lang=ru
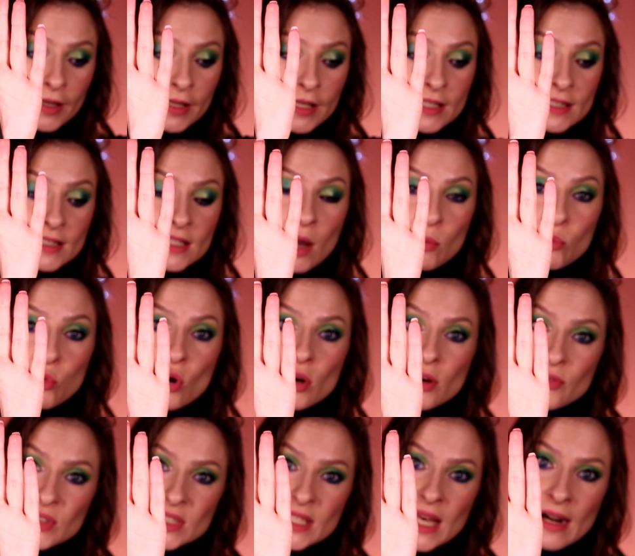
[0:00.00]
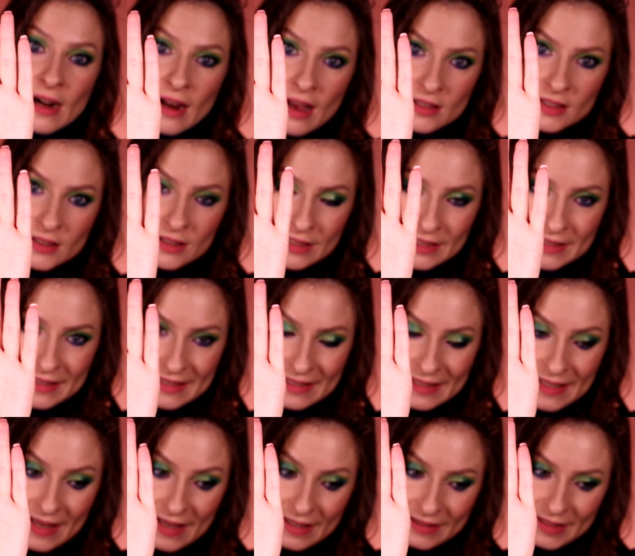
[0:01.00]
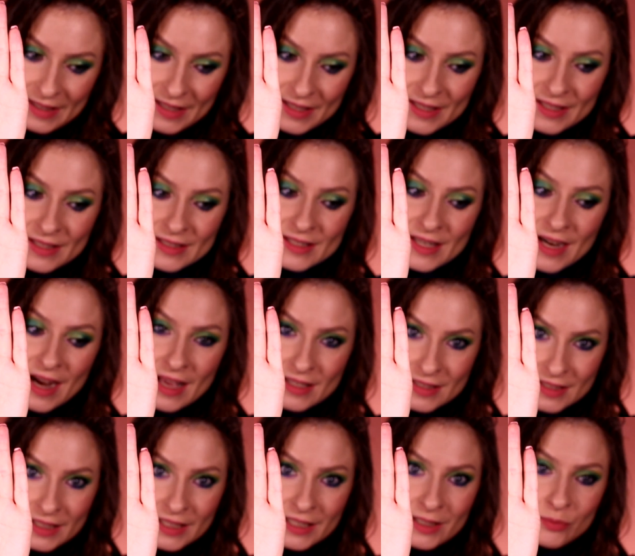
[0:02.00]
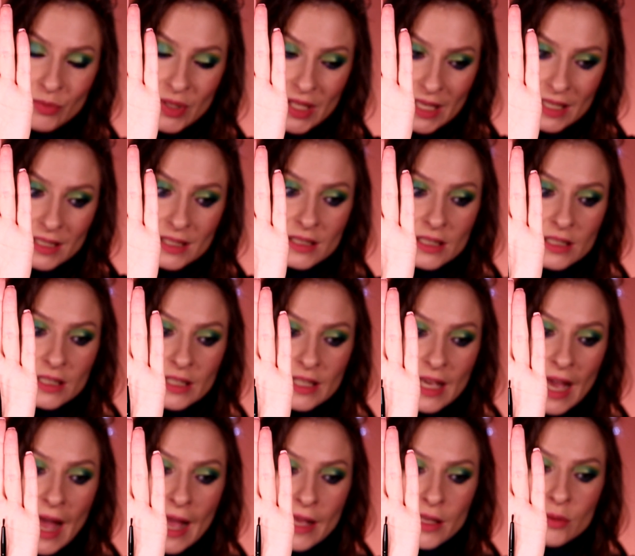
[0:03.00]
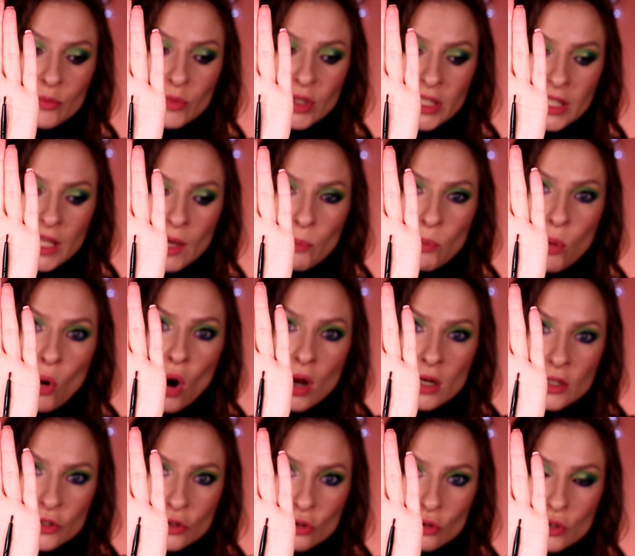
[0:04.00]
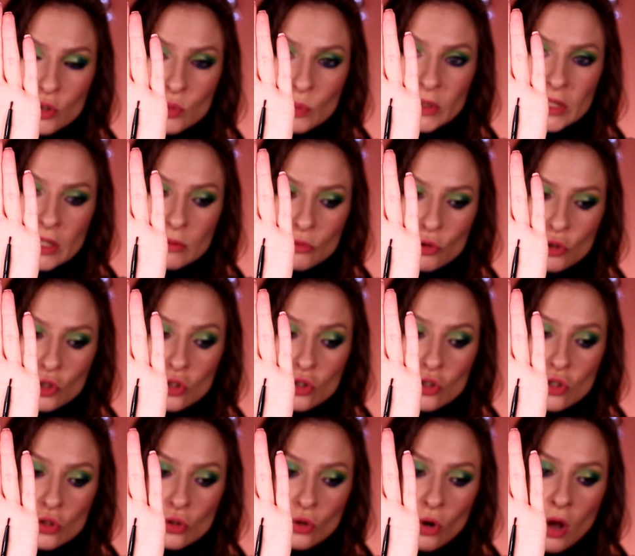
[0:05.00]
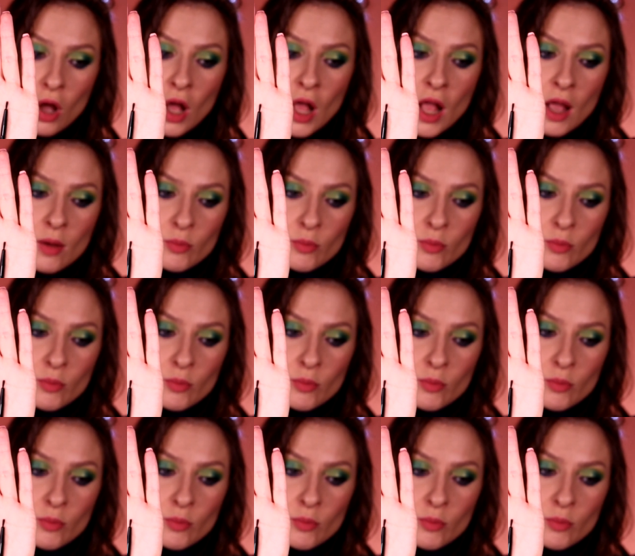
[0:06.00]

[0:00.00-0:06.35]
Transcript: из наборов за разные цены, из разных мест, и я ими не пользуюсь, потому что что?